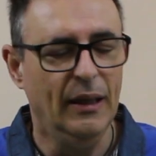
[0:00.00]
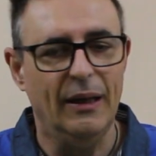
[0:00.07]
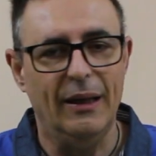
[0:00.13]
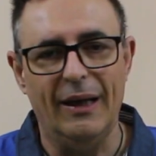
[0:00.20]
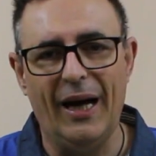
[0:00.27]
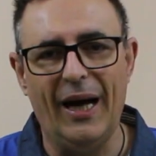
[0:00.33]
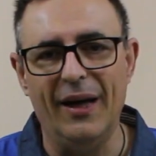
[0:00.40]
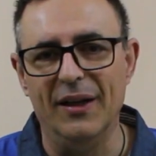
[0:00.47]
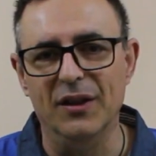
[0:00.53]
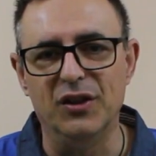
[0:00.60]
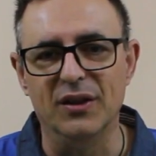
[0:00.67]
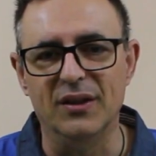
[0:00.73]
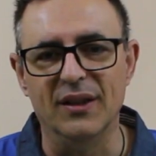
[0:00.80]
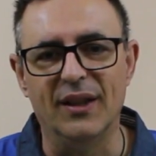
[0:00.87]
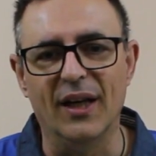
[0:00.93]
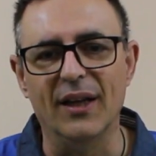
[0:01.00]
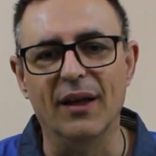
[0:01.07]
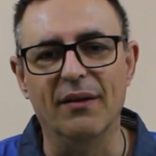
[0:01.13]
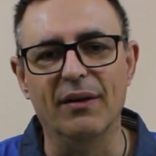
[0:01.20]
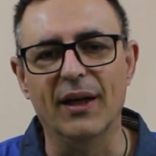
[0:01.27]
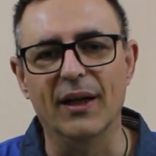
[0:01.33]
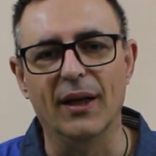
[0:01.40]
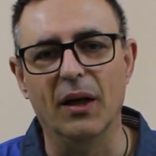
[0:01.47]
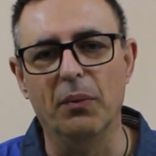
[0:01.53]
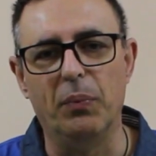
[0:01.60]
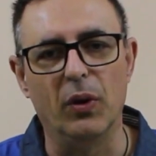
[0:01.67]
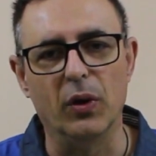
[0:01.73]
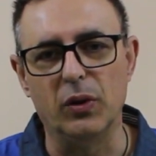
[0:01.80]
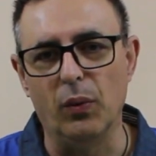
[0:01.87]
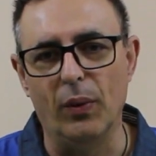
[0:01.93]
la necessità di avere delle
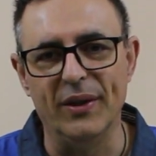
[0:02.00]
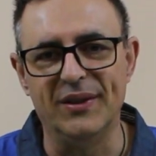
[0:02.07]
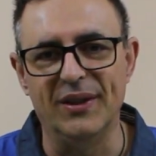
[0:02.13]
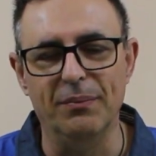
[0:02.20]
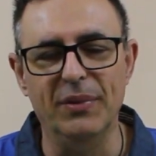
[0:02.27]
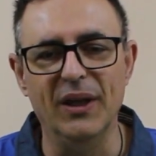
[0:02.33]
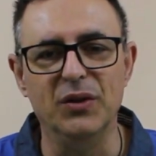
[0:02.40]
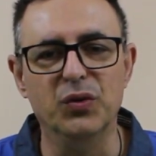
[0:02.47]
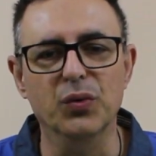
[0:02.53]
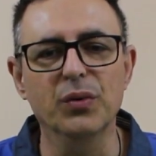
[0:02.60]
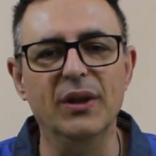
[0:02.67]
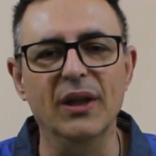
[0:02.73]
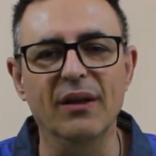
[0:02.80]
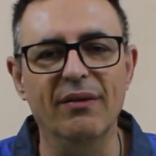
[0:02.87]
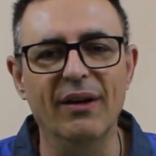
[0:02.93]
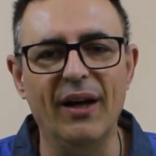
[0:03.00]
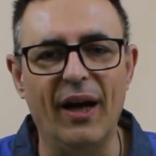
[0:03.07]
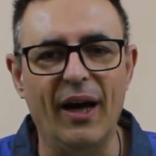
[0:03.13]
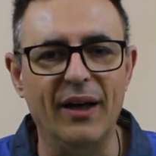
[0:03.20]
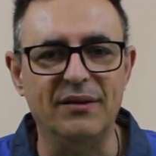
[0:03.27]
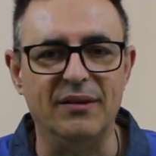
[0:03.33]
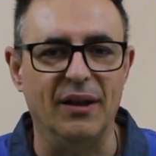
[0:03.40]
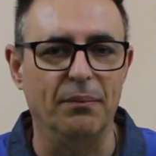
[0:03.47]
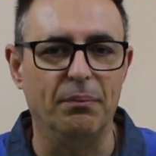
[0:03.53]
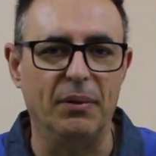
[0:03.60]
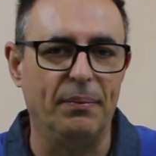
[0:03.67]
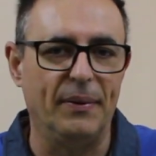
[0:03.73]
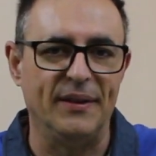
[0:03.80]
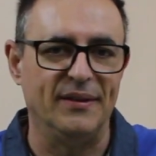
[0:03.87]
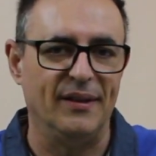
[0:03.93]
porte USB aggiuntive è sempre
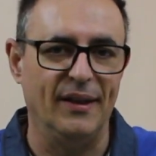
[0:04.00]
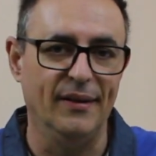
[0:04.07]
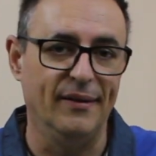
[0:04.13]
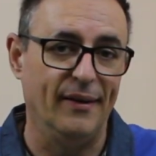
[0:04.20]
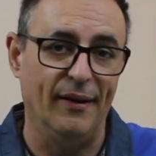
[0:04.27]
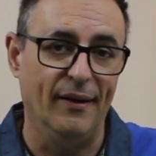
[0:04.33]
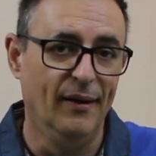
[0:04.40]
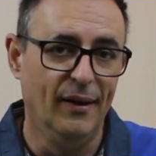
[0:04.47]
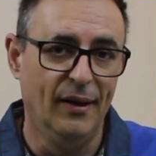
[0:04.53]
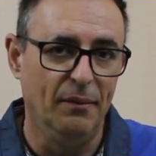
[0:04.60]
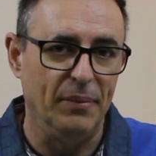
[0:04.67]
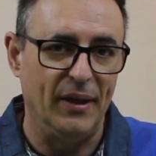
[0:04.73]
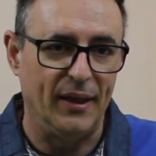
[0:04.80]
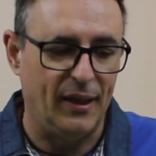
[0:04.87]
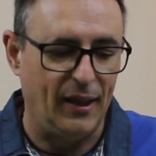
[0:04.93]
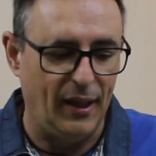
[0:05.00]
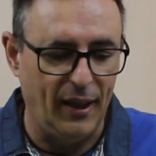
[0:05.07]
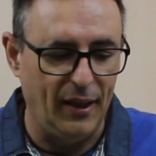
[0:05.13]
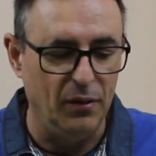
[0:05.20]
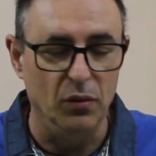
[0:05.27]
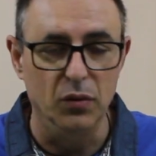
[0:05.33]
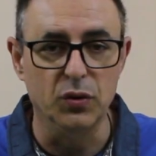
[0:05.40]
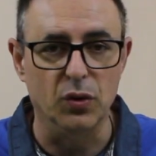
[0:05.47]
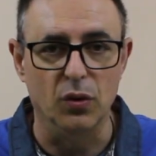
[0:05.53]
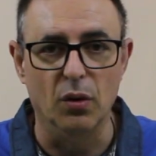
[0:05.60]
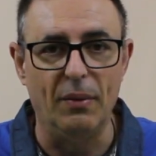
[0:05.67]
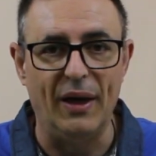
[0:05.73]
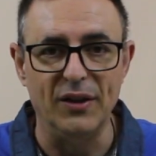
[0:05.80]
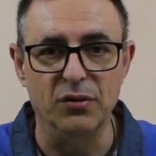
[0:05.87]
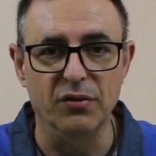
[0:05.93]
presente perché non sono
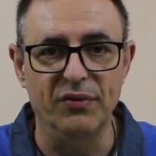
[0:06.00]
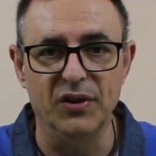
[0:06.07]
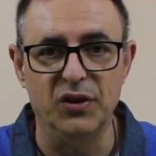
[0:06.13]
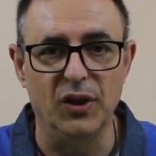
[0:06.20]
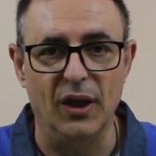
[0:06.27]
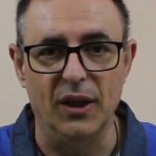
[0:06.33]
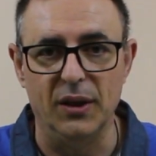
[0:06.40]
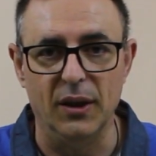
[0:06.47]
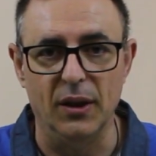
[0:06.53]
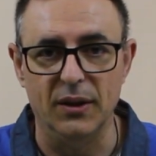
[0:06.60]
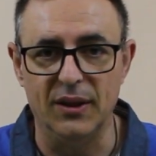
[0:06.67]
mai sufficienti,